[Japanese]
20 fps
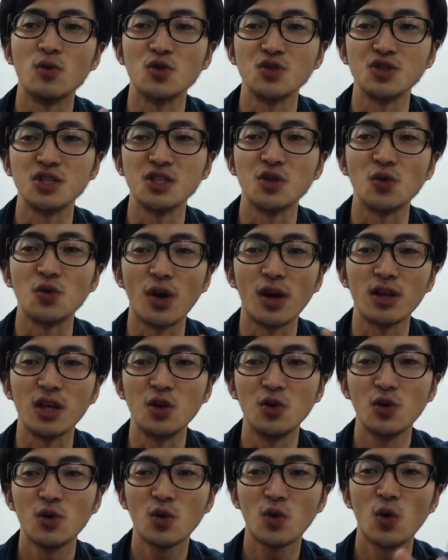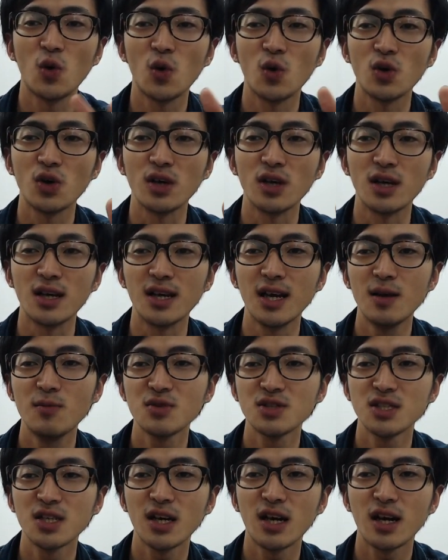欲しいよとかっていろいろこうゲーム
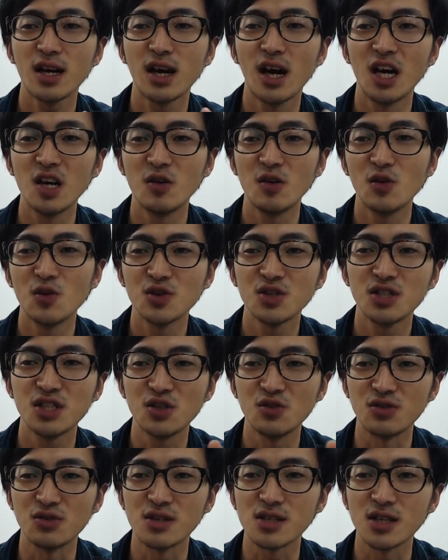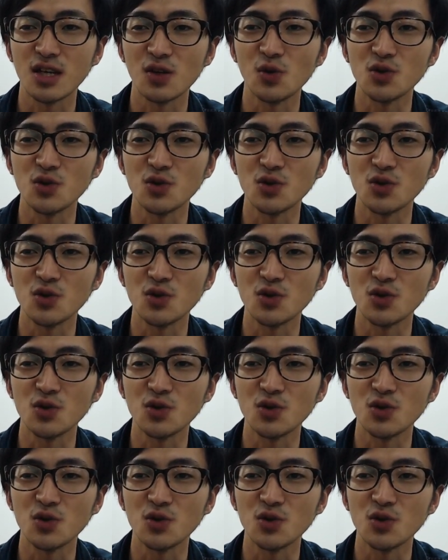しながら会話をしてるんですけど、